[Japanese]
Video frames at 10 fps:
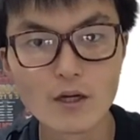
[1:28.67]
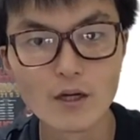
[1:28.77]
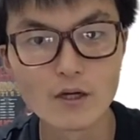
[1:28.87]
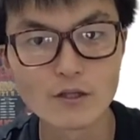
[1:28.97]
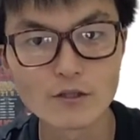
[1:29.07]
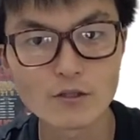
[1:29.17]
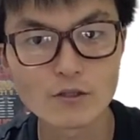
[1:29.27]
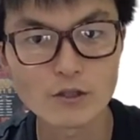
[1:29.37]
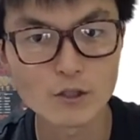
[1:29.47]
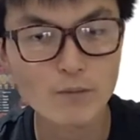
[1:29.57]
えー、
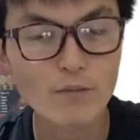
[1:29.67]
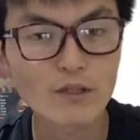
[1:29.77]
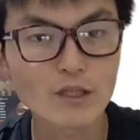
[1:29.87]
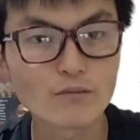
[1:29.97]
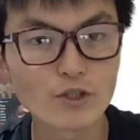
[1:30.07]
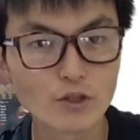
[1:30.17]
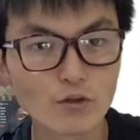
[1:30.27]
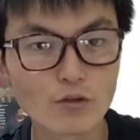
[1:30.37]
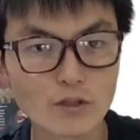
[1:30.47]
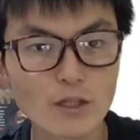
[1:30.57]
スーパーバンタム級
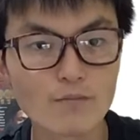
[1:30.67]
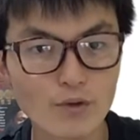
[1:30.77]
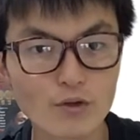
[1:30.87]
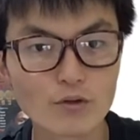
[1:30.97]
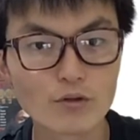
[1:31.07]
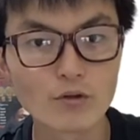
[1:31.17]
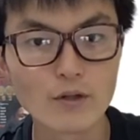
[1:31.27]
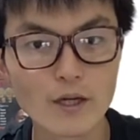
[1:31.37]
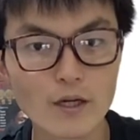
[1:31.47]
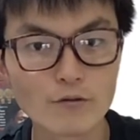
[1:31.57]
のチャンピオンの、
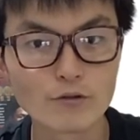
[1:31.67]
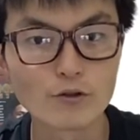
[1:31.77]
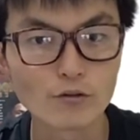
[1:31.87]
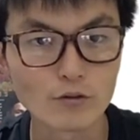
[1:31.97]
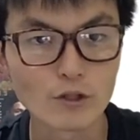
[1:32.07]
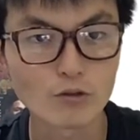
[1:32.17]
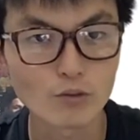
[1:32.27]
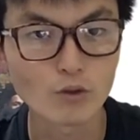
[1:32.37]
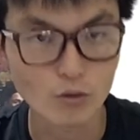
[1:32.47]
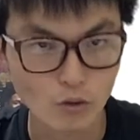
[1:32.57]
えフルトンによるもの